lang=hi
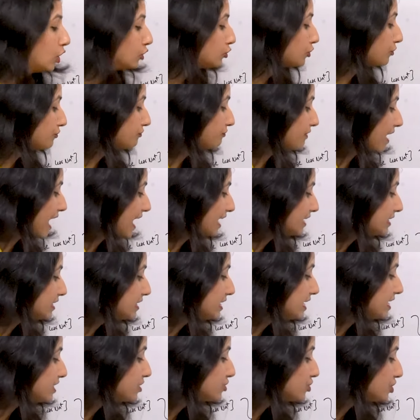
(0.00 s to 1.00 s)
तो
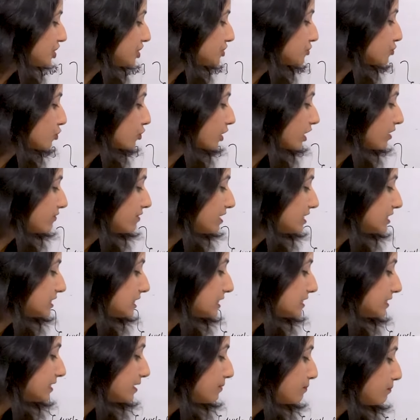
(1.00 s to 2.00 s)
फाइनली इन चीजों की
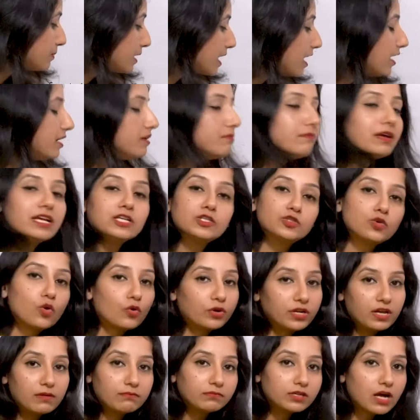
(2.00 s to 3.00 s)
वजह से ब्लड में
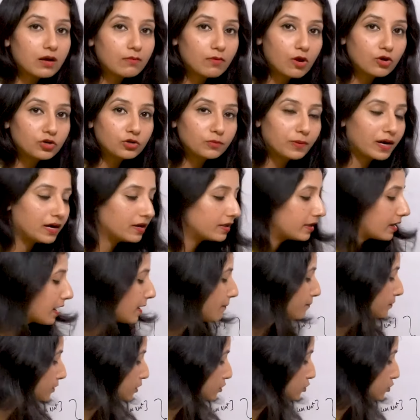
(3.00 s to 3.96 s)
सोडियम का अमाउंट बढ़ गया